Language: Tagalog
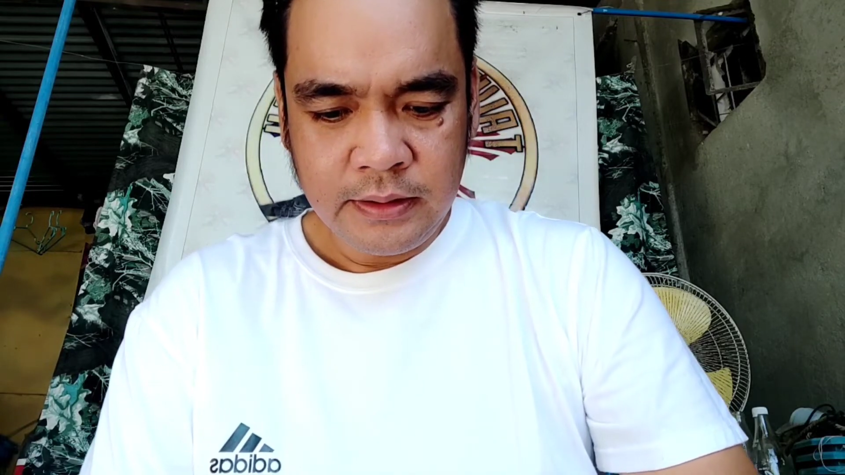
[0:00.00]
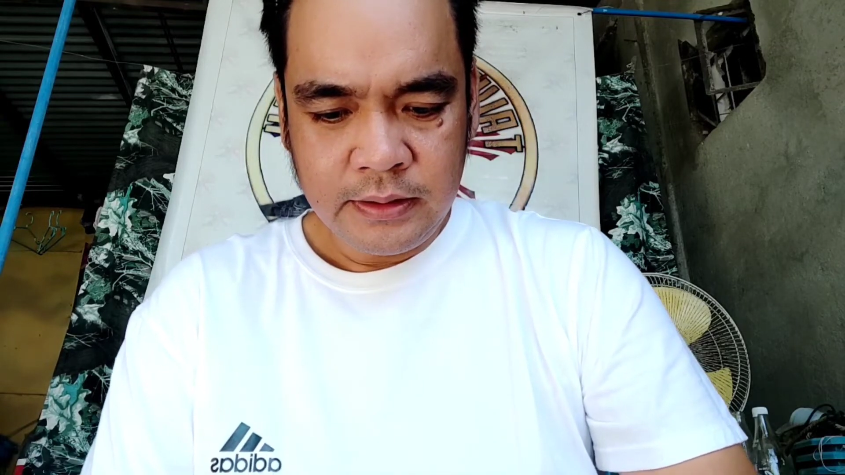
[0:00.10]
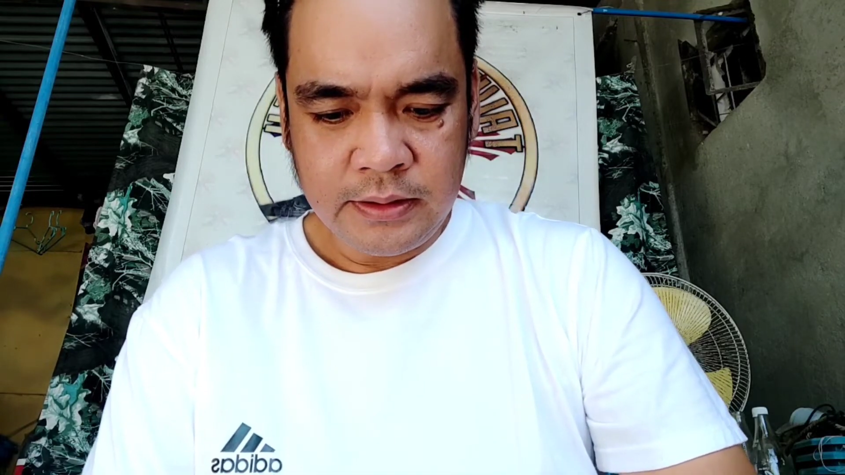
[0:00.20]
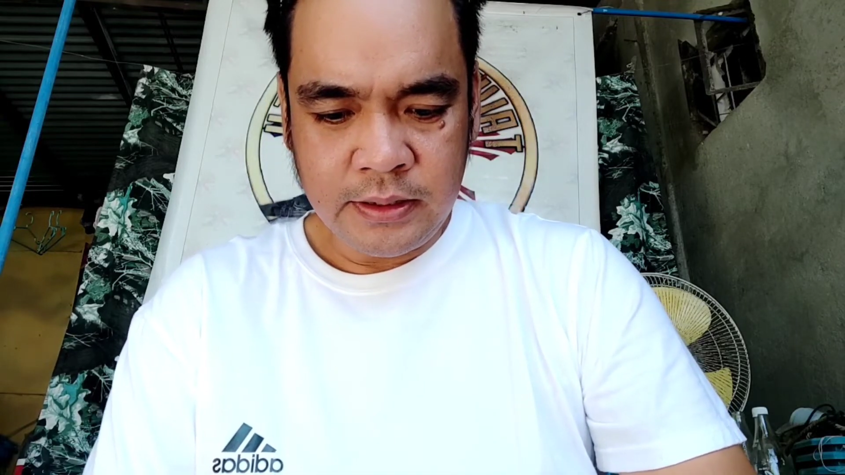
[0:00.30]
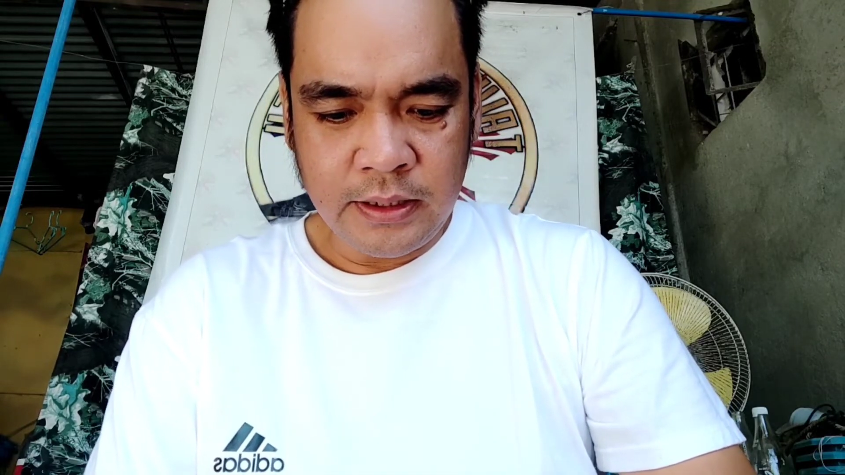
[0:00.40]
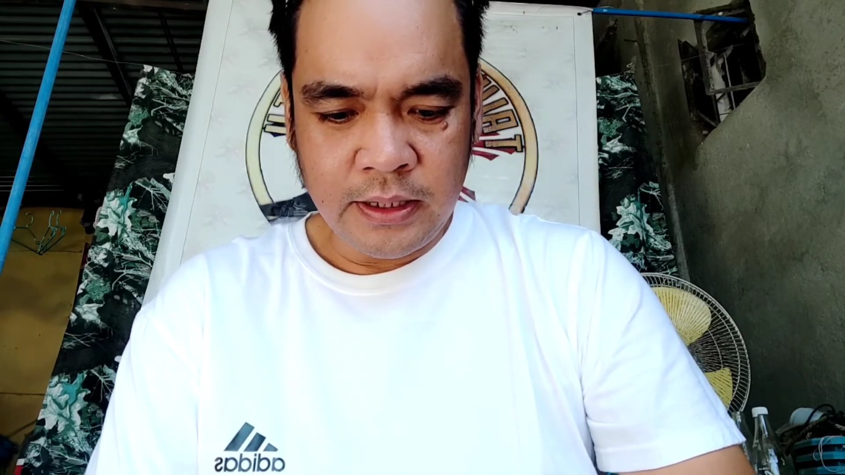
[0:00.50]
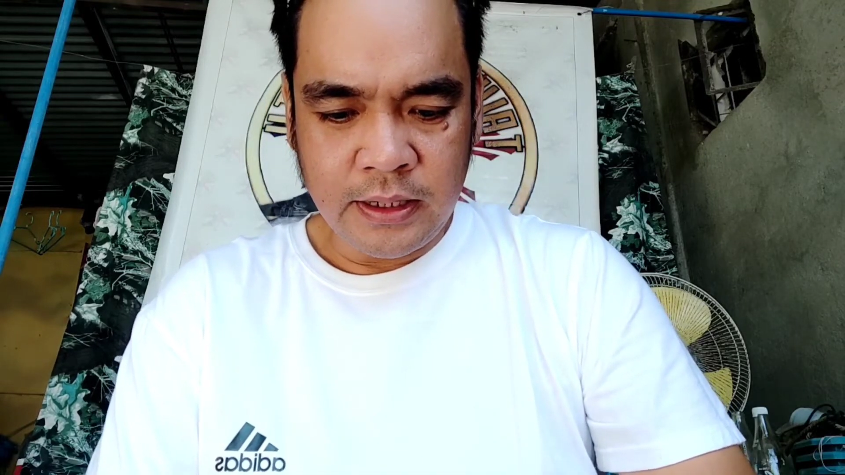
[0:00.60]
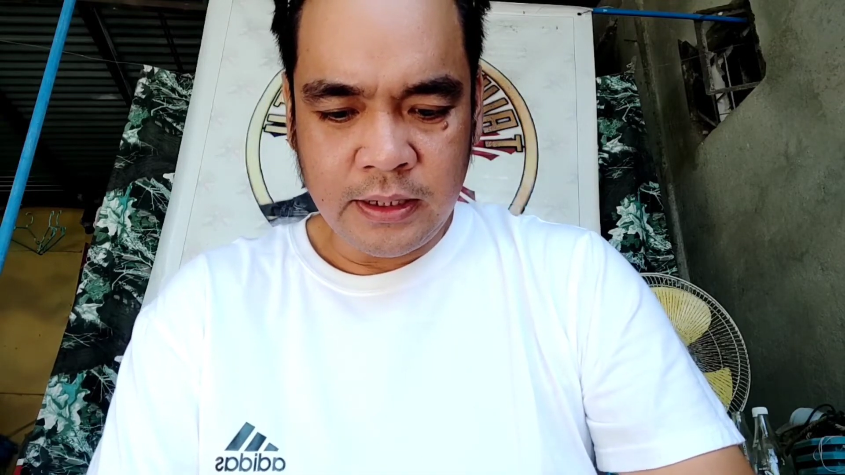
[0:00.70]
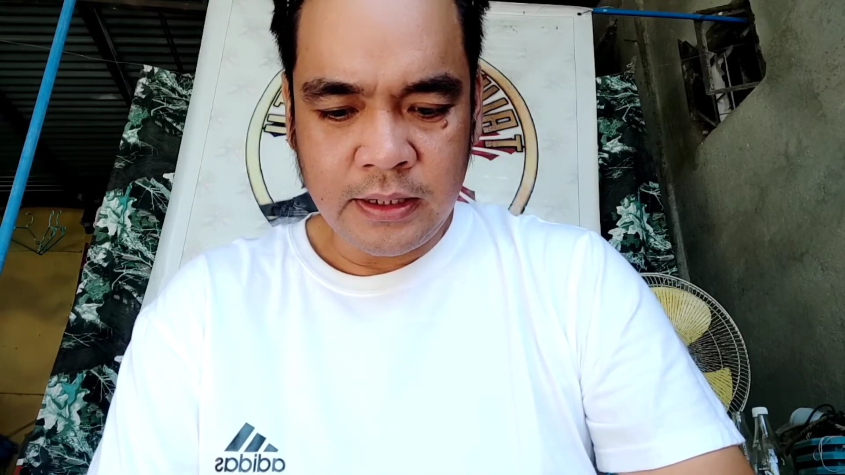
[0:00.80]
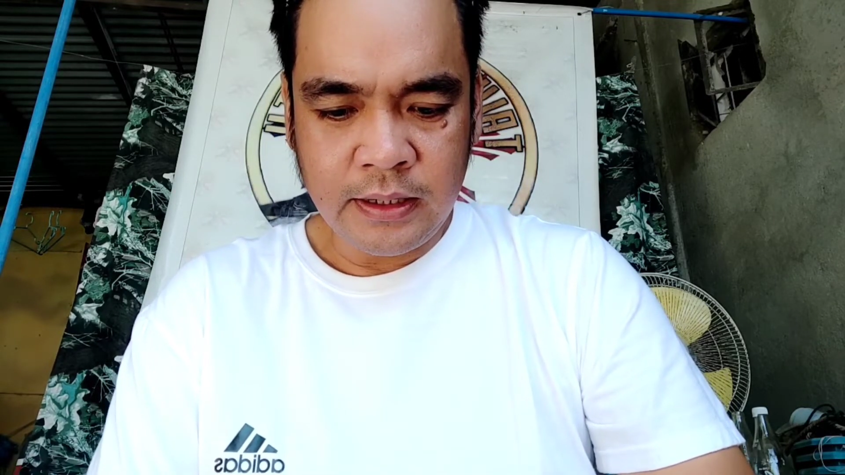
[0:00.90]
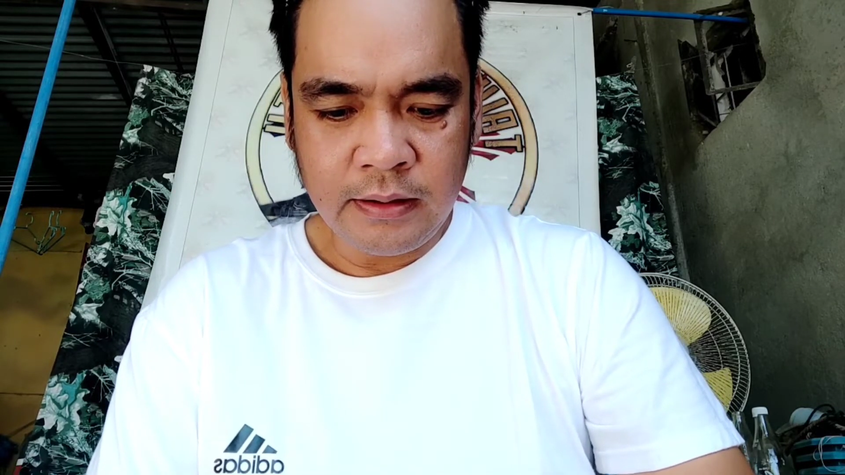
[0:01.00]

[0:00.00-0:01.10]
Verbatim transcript: Sir